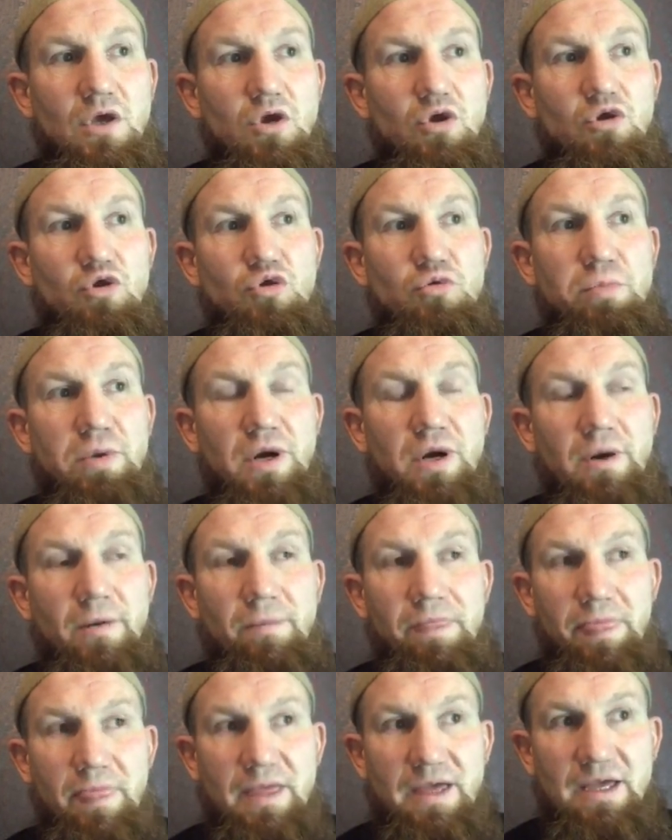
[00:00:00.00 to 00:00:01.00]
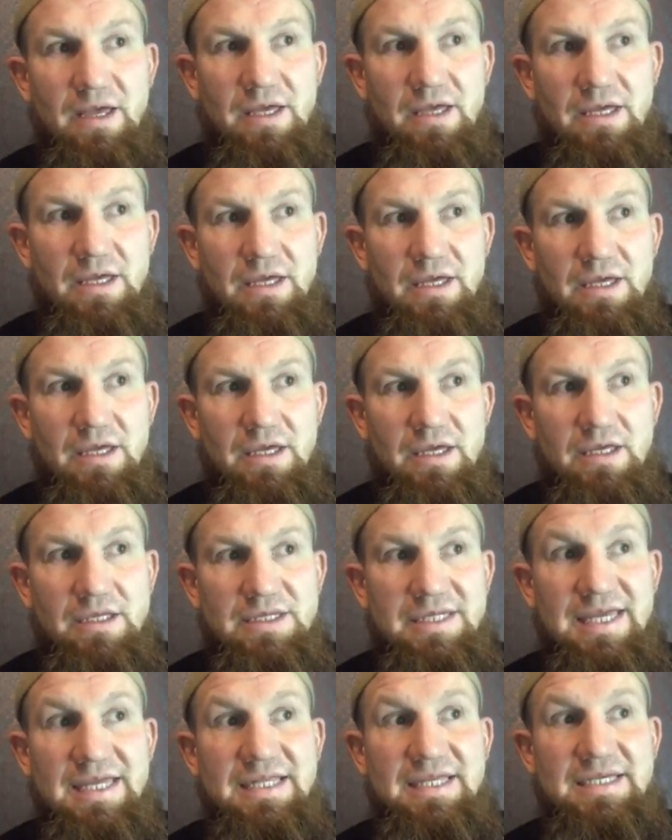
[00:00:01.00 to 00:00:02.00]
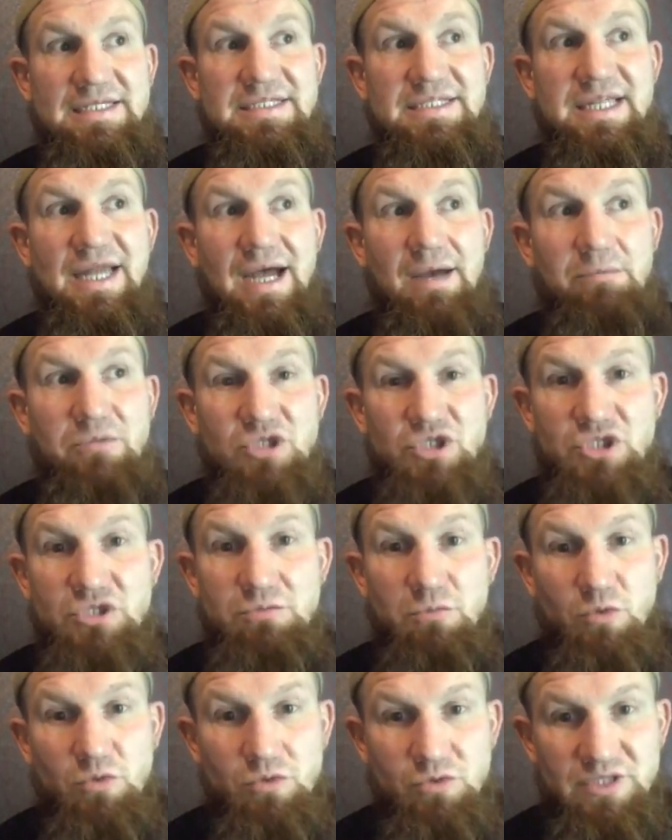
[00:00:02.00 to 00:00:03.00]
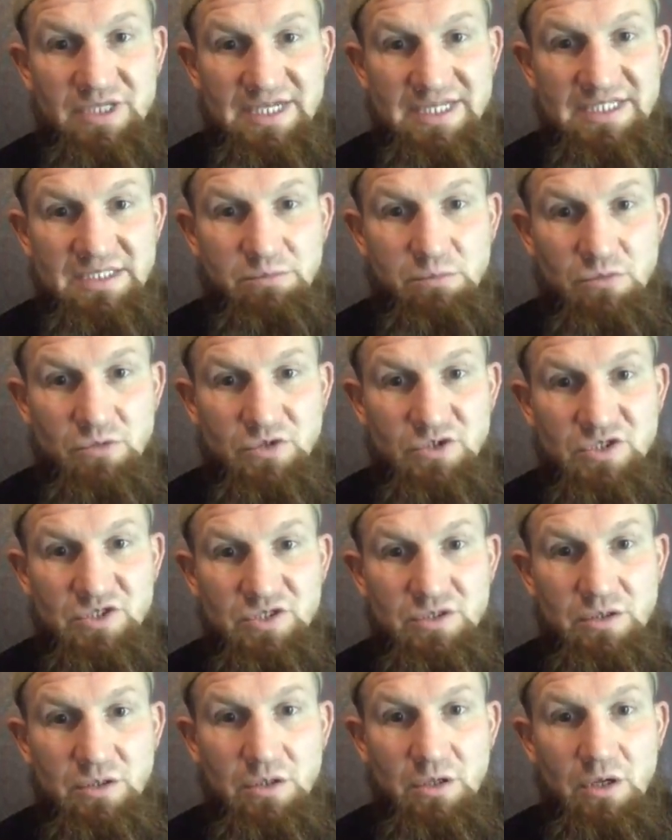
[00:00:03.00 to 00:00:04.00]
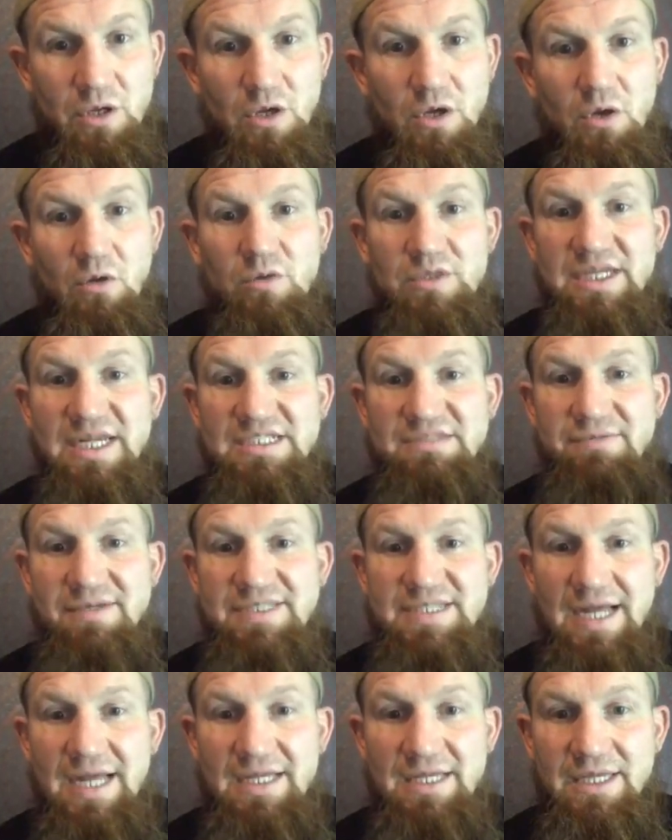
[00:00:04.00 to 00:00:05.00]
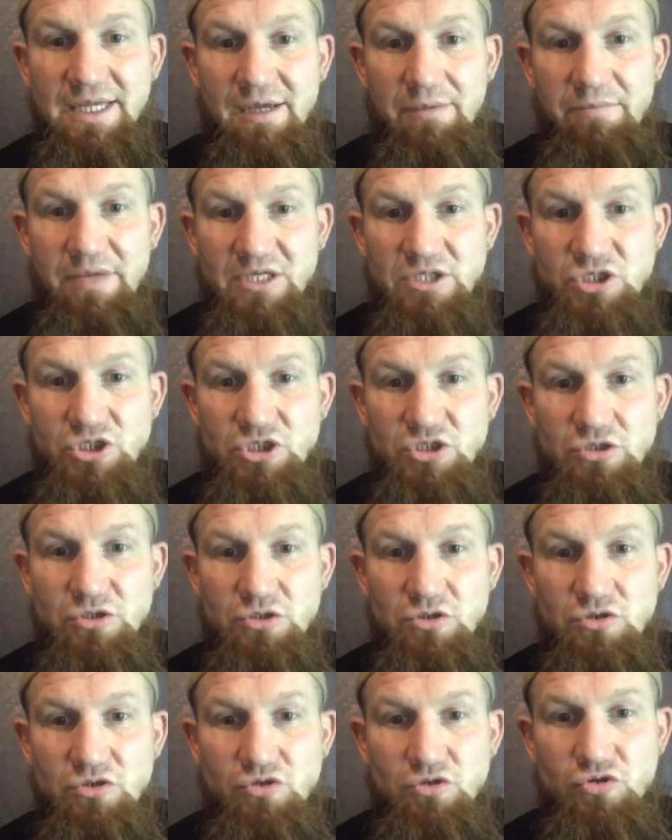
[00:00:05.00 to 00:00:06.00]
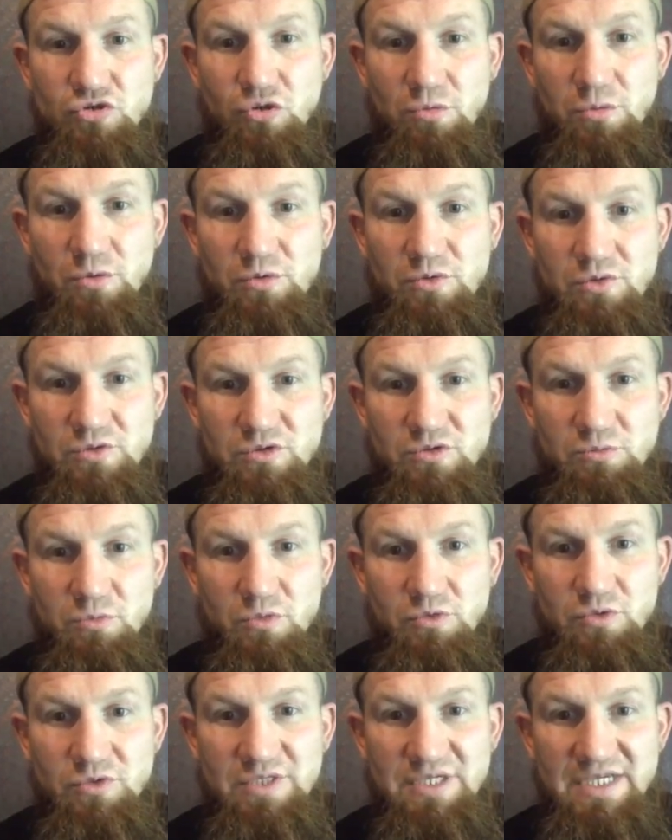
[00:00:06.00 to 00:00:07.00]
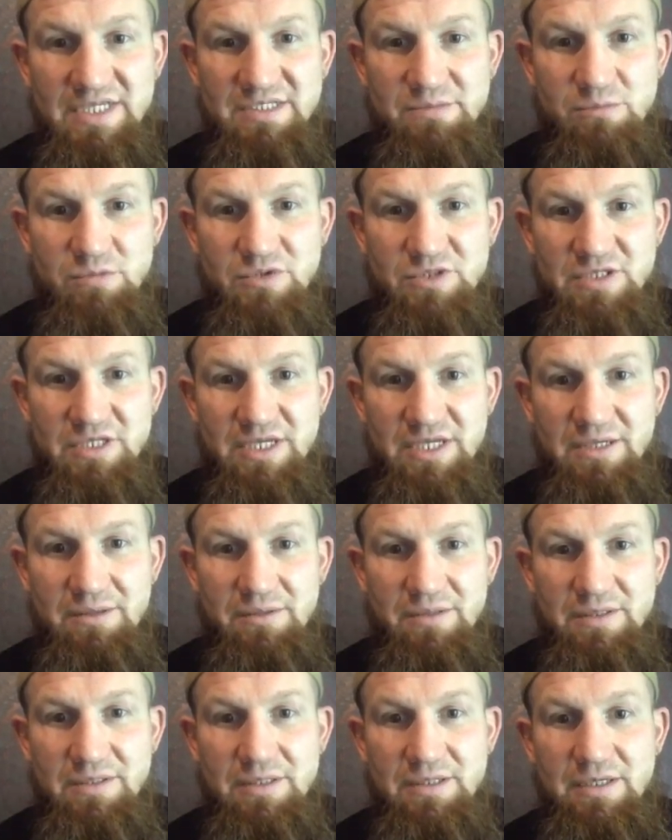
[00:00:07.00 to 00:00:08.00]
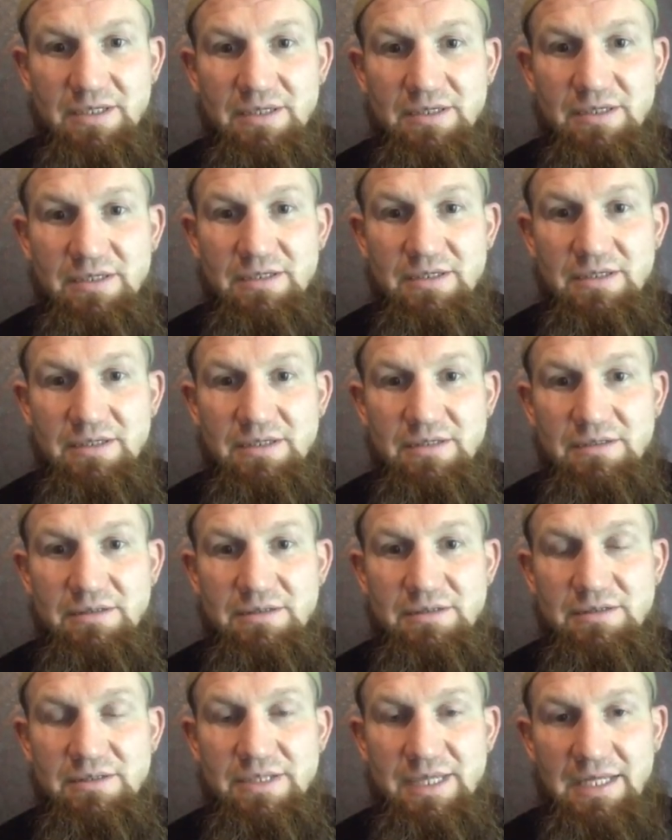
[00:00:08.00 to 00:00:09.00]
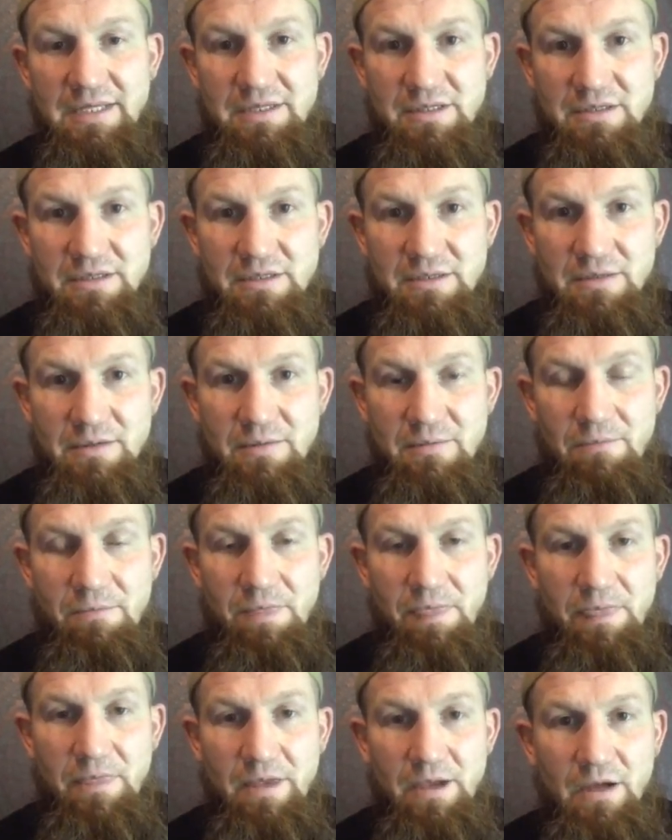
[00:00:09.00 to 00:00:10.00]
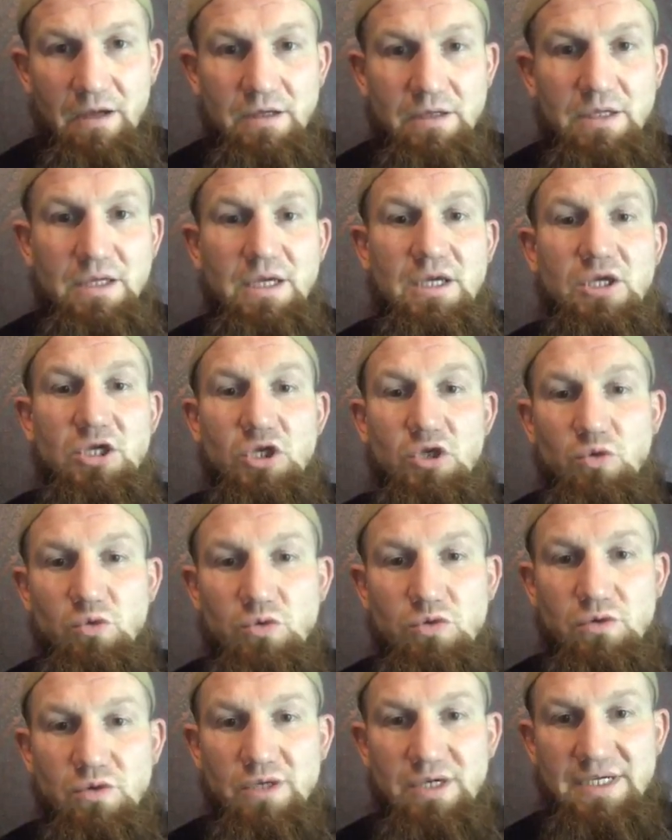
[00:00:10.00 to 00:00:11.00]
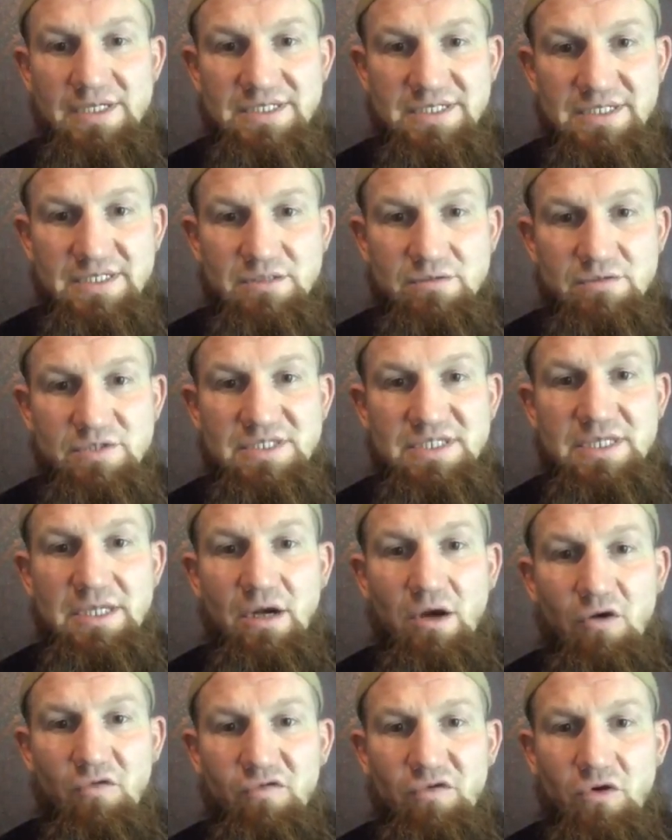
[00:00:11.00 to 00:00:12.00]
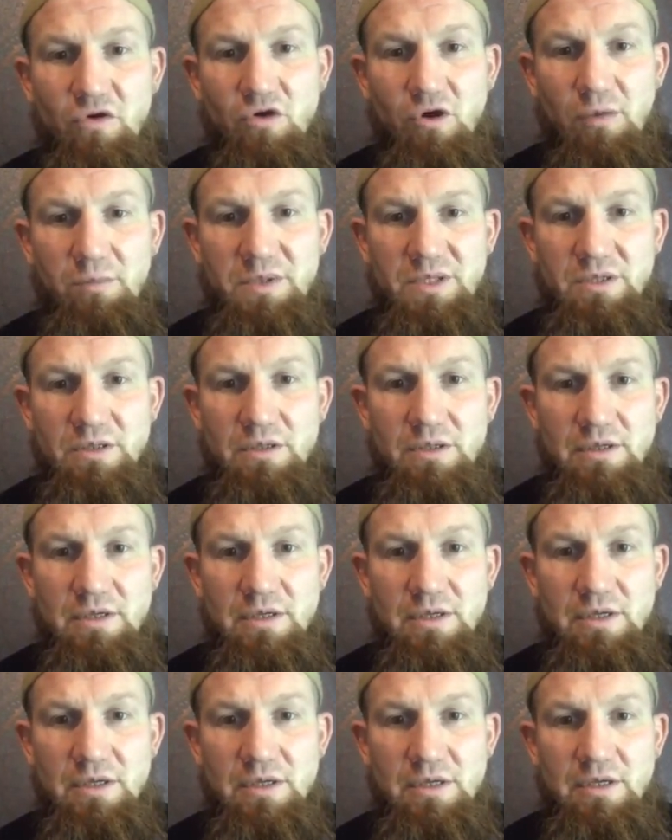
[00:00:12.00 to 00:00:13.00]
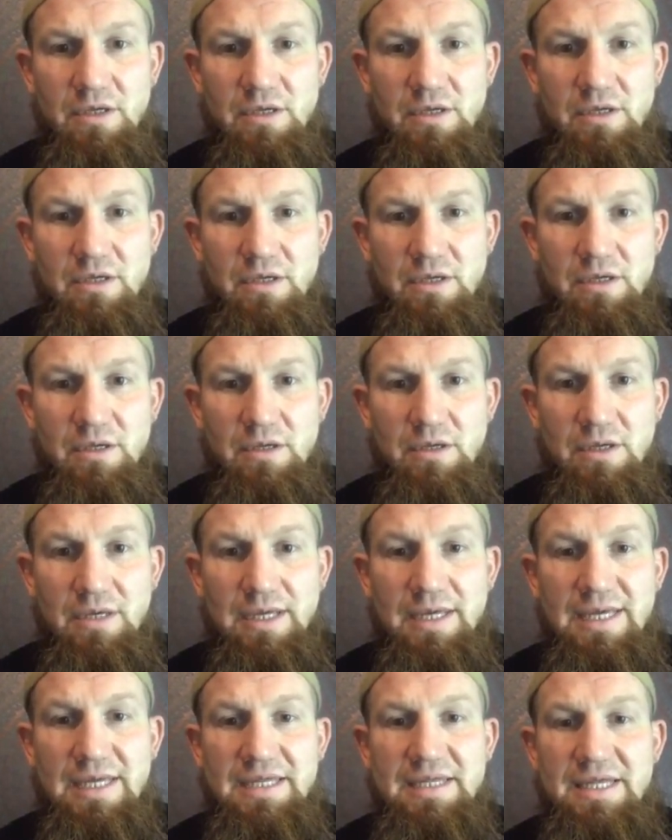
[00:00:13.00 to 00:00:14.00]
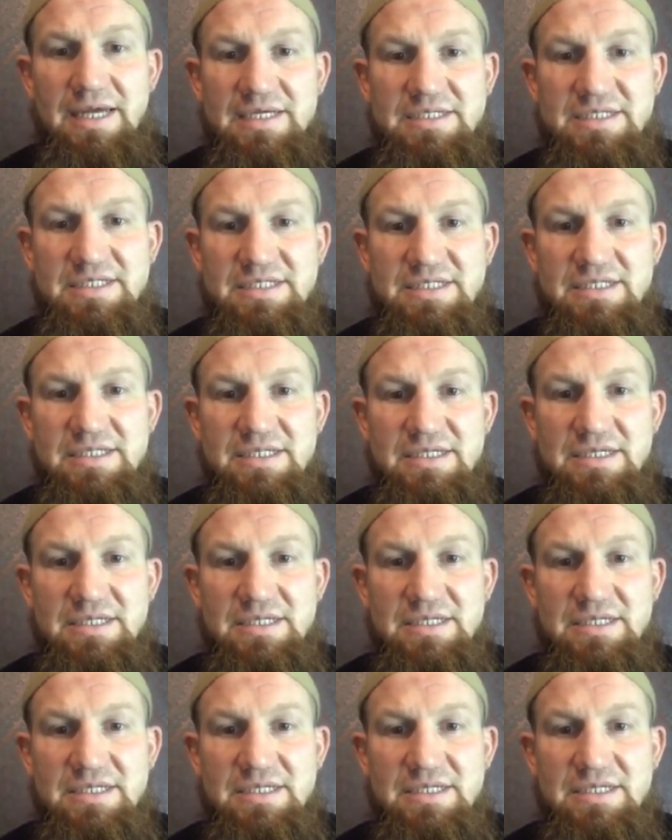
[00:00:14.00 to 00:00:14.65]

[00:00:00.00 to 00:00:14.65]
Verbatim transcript: über den islamischen Monotheismus und das, was andere Menschen Monotheismus äh, äh, äh, nennen, ja, Juden und Christen und sind darauf gekommen, dass